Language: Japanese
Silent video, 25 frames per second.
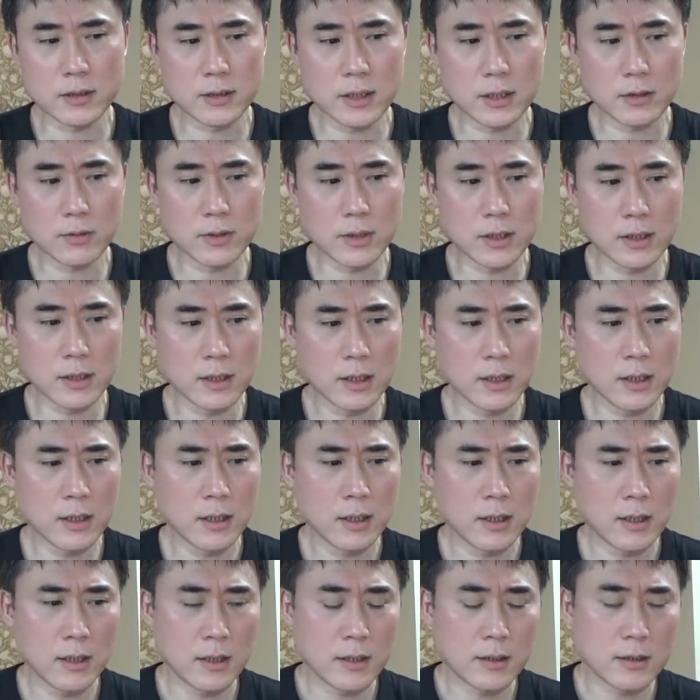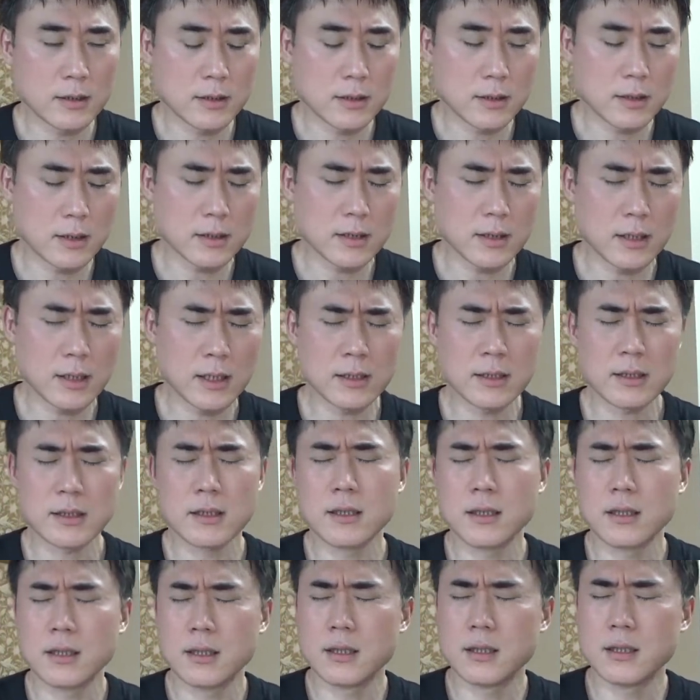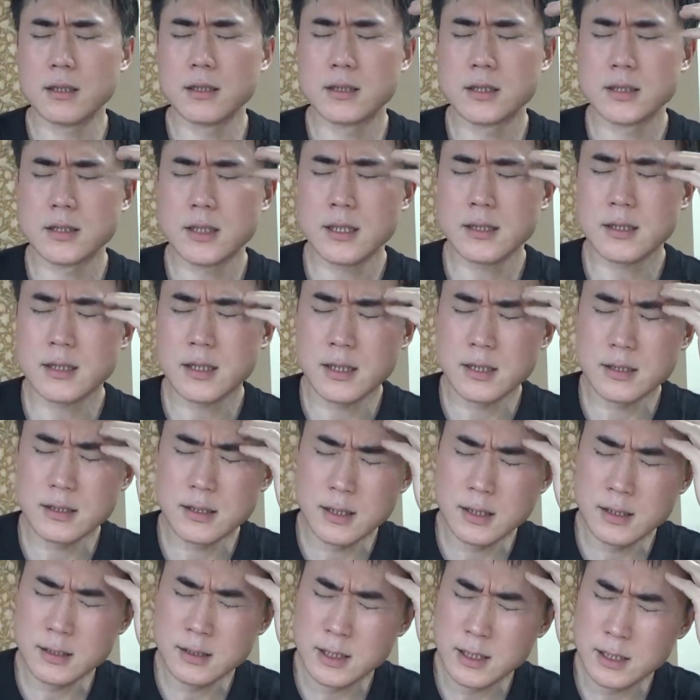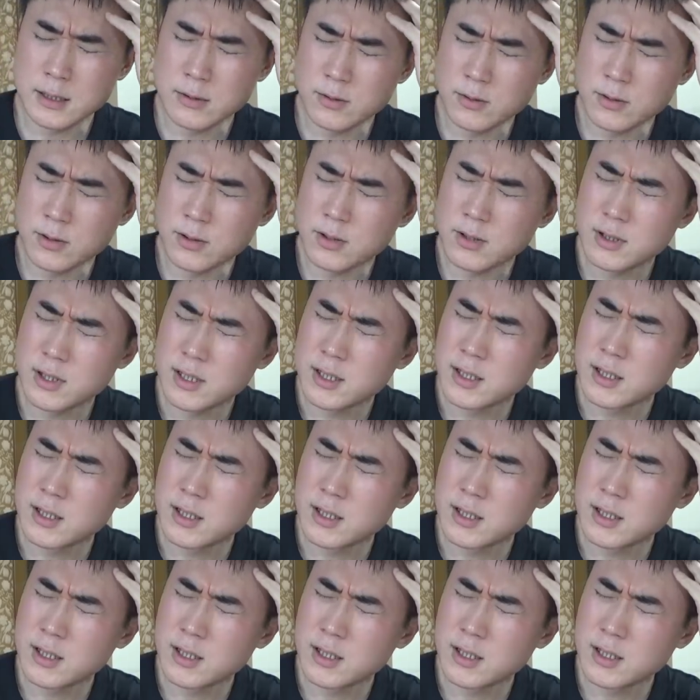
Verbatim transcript: なので菅さん1年間限定の